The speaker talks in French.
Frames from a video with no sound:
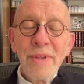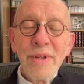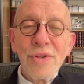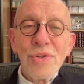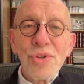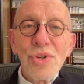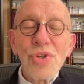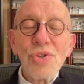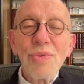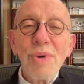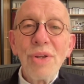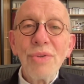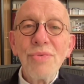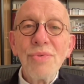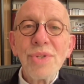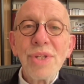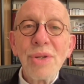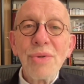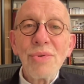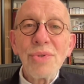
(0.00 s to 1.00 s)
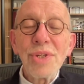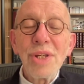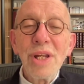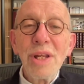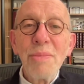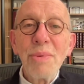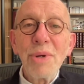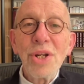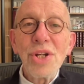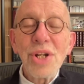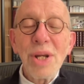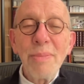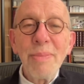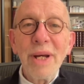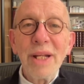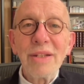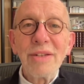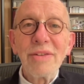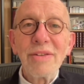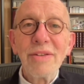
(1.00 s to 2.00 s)
Ce soir, nous allons célébrer
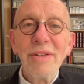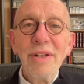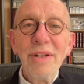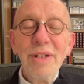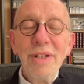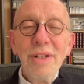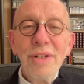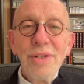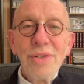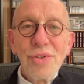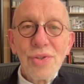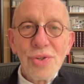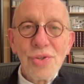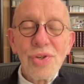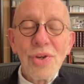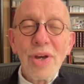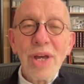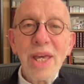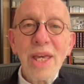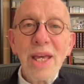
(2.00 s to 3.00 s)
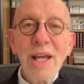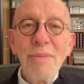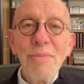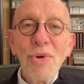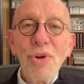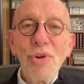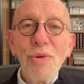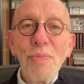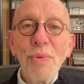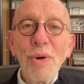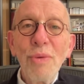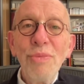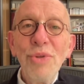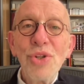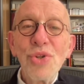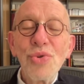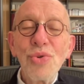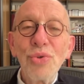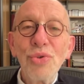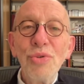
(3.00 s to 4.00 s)
Shabbat. Ce sera également le
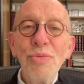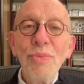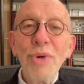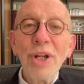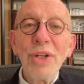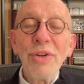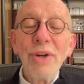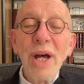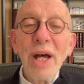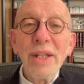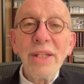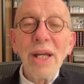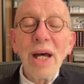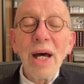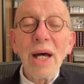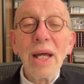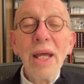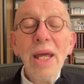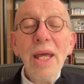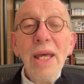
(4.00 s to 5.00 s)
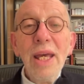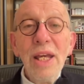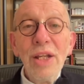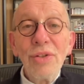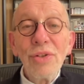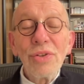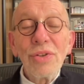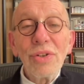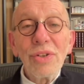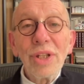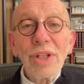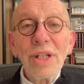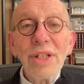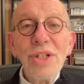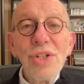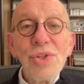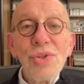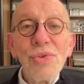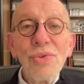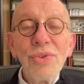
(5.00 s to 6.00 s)
premier jour du mois de Hadar, et notre
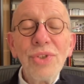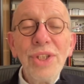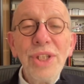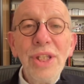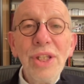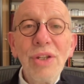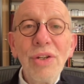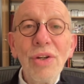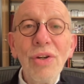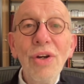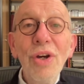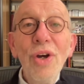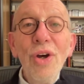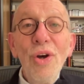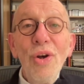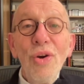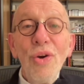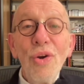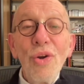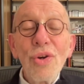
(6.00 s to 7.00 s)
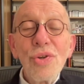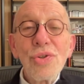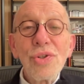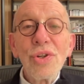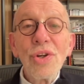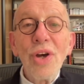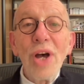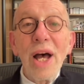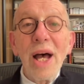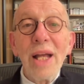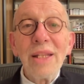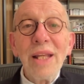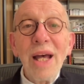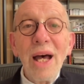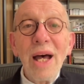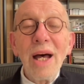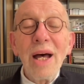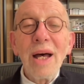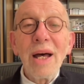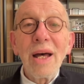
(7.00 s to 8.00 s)
tradition dit que Lorsque
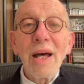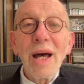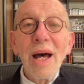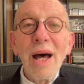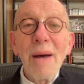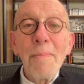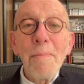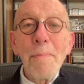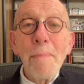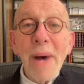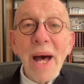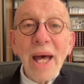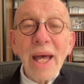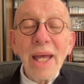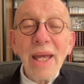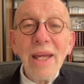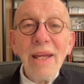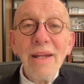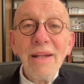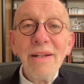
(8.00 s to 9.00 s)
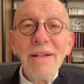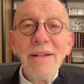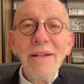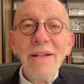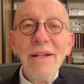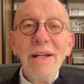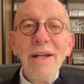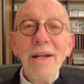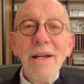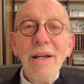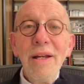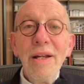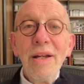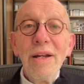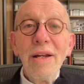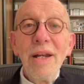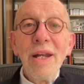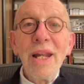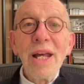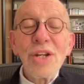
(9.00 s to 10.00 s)
Hadar paraît,
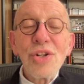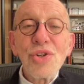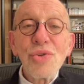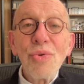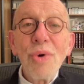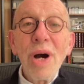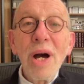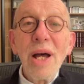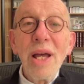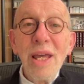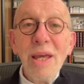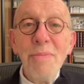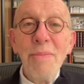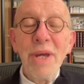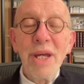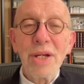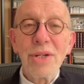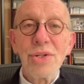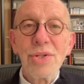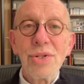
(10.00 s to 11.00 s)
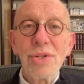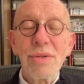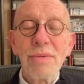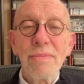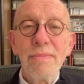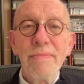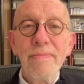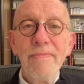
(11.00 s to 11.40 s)
la joie émerge.